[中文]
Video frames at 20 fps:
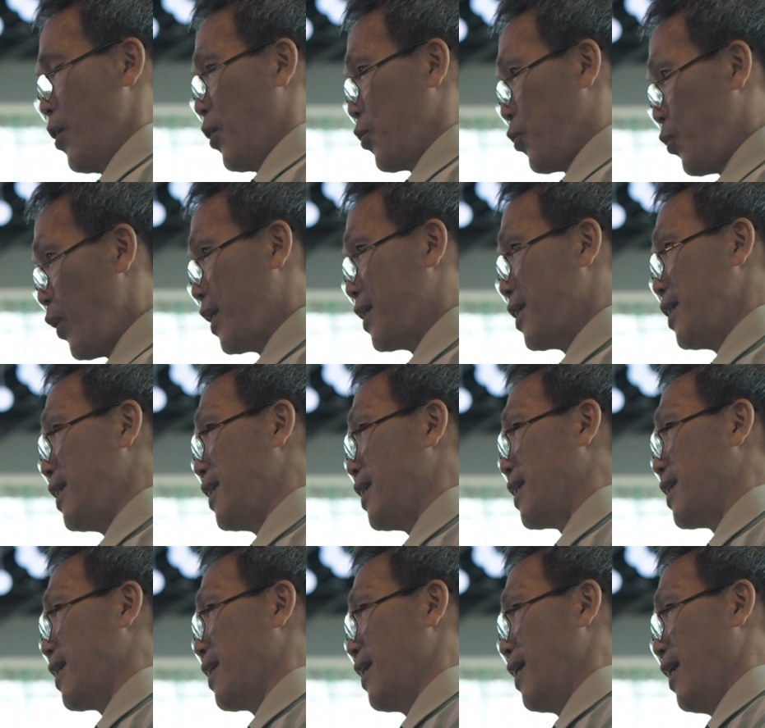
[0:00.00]
愿
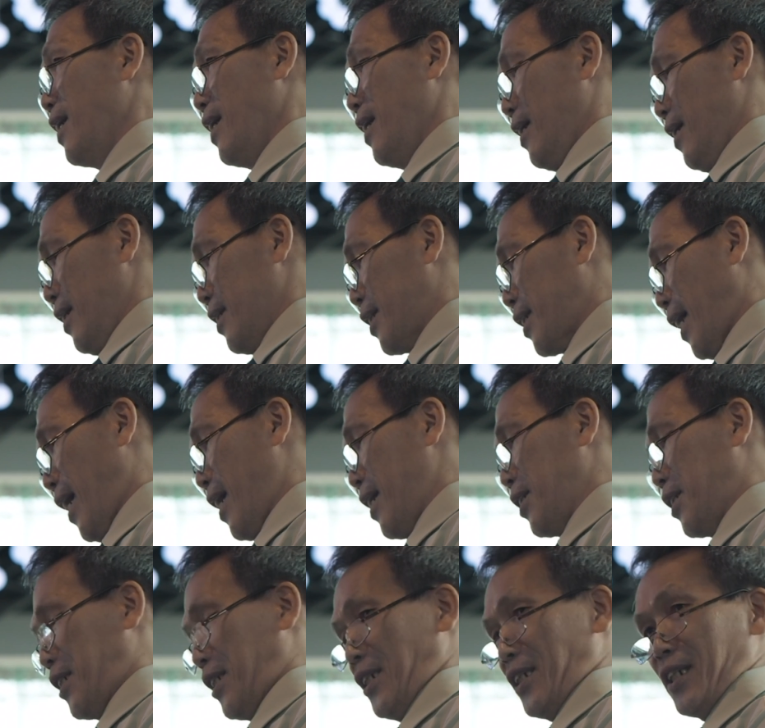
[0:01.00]
意在
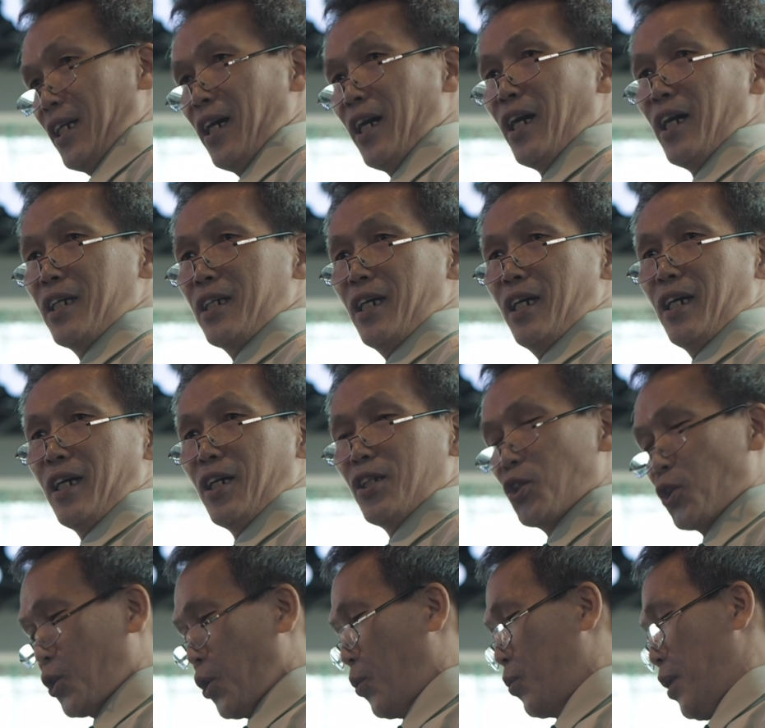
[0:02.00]
神和
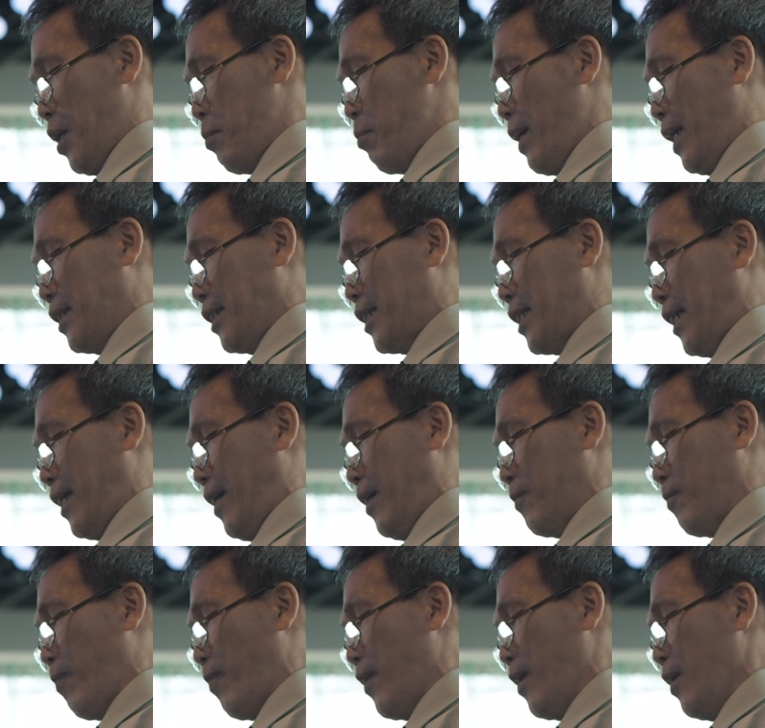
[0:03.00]
众人面前